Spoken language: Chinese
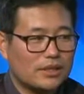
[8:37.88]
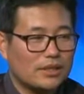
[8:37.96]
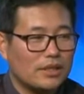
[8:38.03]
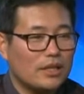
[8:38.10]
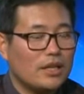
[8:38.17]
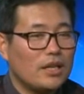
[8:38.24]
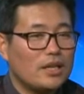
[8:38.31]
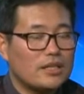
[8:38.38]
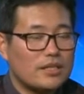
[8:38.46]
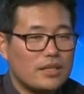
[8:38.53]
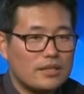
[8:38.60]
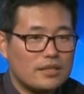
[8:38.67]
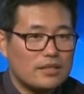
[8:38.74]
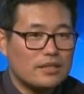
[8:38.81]
个
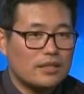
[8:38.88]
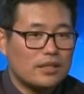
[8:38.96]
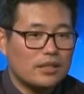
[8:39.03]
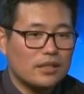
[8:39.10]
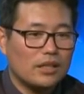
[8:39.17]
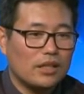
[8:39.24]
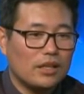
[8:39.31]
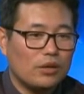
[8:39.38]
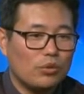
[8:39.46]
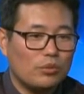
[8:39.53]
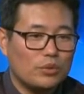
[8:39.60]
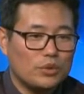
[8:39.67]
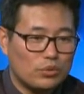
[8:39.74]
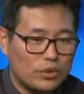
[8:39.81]
这次呃，我
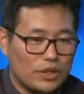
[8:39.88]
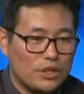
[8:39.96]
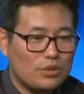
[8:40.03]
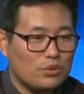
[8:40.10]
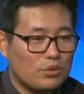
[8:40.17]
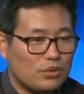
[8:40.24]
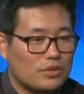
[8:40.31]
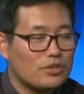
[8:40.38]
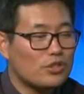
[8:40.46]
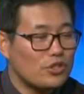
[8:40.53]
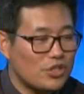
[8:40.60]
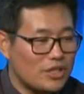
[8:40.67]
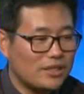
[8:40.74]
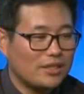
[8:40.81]
们主题曲《
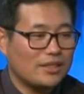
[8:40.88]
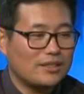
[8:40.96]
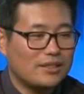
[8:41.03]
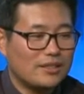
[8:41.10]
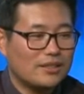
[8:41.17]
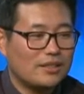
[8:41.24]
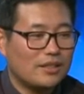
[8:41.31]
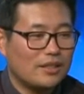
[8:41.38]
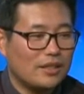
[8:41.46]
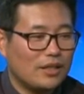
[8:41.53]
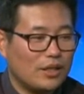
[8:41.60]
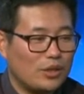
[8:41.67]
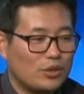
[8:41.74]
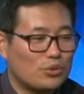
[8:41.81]
Searching》的这个
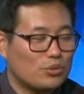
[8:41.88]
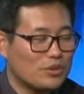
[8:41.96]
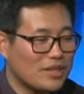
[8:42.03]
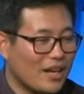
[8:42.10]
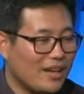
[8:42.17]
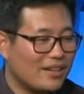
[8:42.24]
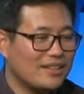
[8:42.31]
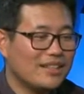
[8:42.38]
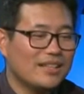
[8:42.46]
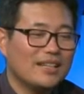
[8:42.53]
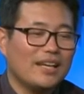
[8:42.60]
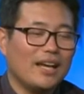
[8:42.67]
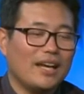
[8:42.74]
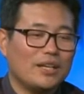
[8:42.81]
呃主唱。
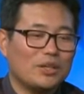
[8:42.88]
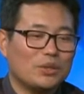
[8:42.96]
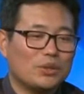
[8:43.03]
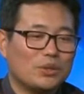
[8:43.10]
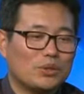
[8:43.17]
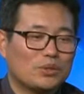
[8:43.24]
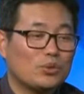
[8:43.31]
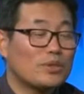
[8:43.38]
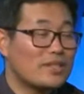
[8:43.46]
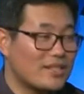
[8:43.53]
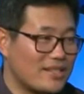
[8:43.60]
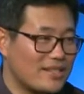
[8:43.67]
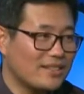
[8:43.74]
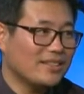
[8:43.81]
还有作
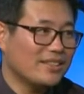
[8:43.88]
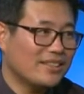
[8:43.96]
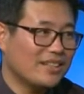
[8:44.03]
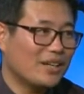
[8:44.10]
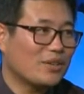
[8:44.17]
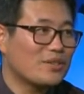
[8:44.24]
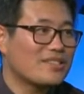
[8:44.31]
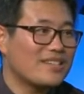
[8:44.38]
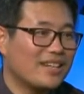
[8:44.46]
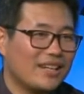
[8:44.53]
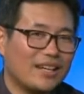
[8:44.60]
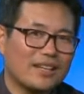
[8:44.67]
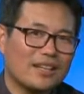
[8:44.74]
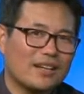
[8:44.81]
词，还有 h r i s t i
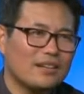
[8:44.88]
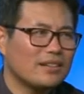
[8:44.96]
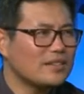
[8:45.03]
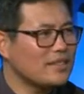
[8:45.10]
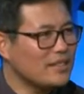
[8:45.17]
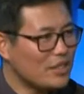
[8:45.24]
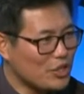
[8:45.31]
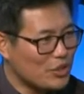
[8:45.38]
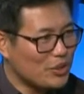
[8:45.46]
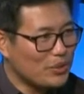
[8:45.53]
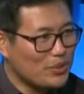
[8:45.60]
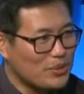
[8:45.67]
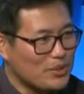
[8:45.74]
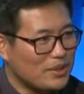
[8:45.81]
n a 她刚刚今年十
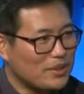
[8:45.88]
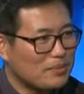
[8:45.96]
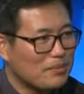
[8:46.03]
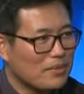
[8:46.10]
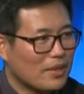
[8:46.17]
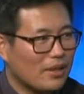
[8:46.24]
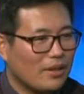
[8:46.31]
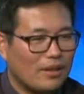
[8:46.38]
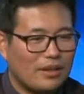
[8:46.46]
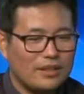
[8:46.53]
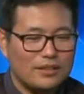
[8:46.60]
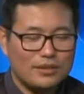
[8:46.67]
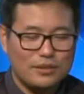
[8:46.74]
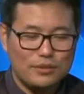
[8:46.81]
六岁，对，而
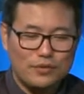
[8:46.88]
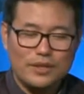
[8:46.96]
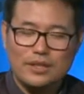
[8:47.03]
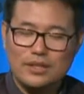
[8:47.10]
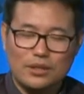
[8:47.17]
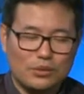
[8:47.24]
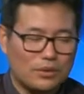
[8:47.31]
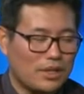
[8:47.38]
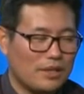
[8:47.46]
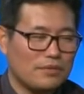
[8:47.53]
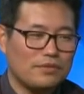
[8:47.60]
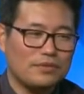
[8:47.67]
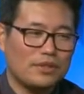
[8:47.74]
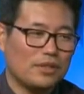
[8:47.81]
且是非常有
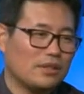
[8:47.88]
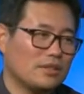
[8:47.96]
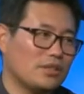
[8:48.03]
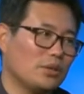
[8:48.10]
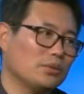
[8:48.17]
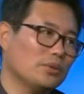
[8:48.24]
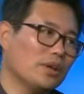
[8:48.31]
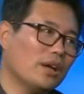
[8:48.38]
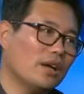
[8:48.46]
天赋的一个小女孩，非